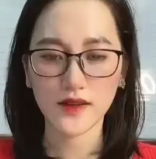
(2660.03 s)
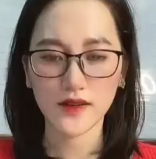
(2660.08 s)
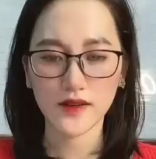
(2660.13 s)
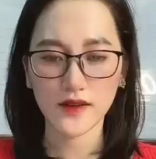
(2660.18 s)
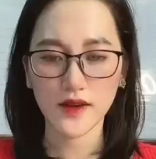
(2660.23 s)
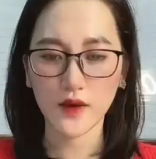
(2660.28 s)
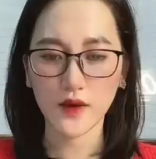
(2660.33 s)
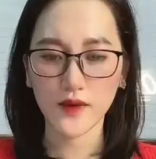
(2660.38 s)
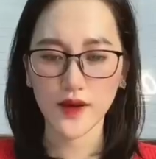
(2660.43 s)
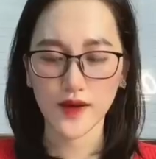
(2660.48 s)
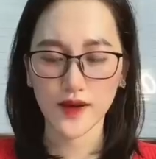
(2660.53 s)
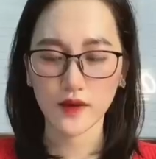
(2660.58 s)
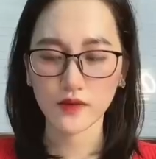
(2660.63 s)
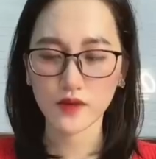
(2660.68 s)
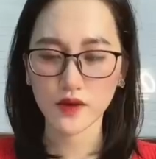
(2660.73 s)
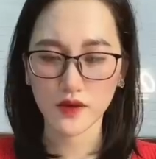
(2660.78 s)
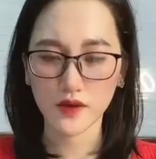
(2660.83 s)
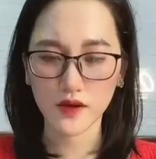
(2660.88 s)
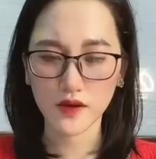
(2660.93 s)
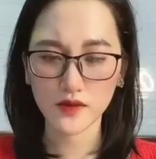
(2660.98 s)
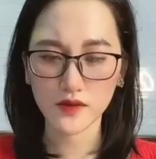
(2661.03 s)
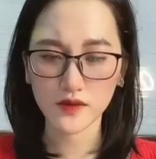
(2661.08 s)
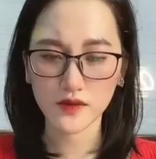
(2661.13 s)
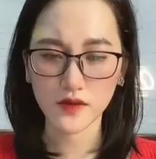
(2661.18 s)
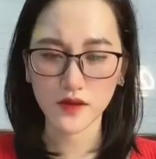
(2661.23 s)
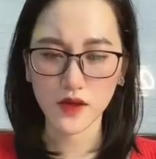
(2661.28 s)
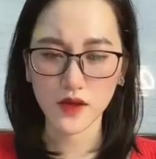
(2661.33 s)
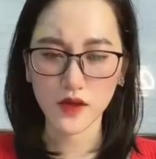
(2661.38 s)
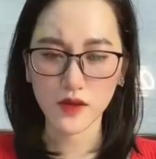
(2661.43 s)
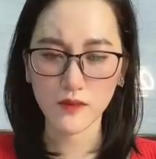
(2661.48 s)
Đau đẻ đau từng cơn
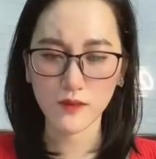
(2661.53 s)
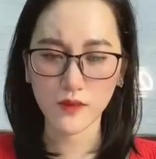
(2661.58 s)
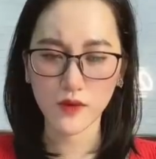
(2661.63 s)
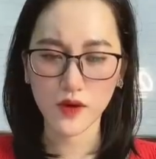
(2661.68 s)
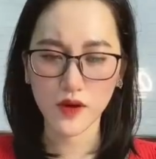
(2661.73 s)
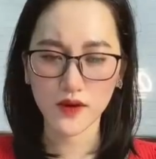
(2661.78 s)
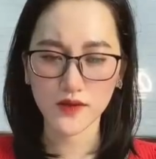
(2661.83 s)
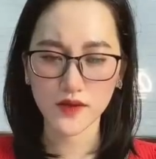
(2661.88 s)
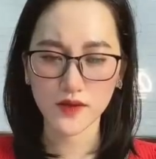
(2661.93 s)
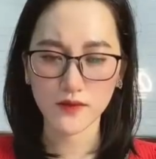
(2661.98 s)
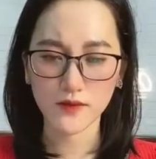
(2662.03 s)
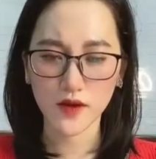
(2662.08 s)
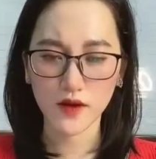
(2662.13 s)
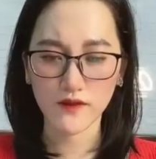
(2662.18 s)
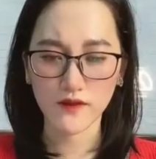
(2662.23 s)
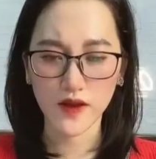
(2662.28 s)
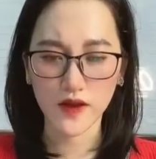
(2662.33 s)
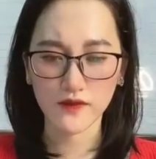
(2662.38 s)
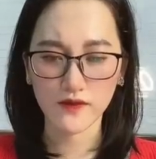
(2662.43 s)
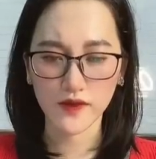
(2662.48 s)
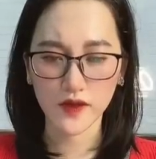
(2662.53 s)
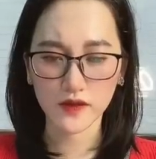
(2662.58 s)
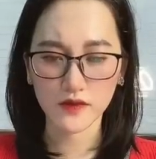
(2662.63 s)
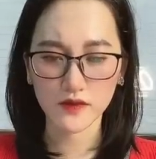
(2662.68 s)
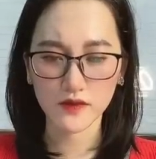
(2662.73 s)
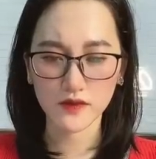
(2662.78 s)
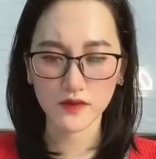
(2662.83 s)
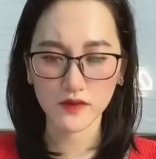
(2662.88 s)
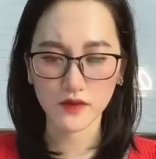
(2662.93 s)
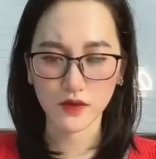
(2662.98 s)
Mỗi lần chỉ mở vài phân
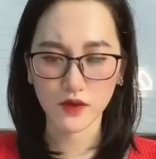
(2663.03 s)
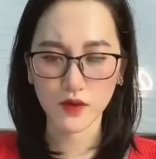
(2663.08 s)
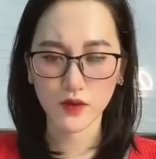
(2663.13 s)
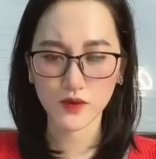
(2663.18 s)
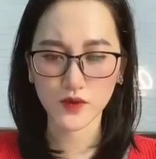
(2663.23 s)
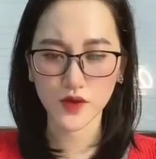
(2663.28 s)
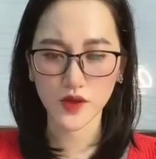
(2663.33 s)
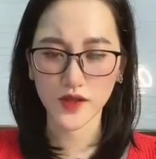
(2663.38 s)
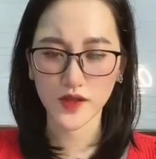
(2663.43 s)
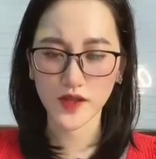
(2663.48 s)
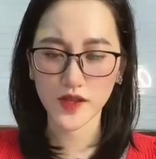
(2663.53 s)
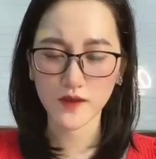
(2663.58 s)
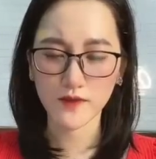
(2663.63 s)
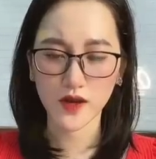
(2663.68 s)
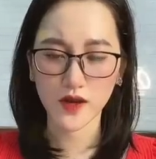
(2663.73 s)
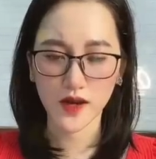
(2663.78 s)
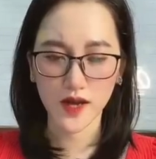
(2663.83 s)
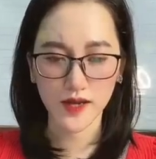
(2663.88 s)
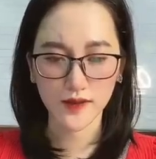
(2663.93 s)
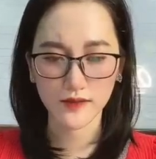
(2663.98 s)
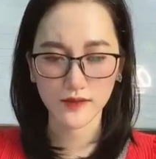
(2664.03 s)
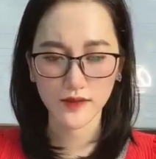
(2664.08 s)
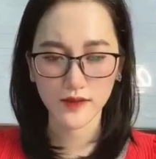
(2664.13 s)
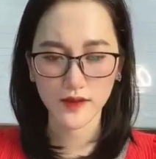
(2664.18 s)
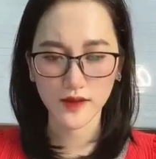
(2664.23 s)
Tử cung cho đến khi mở hẳn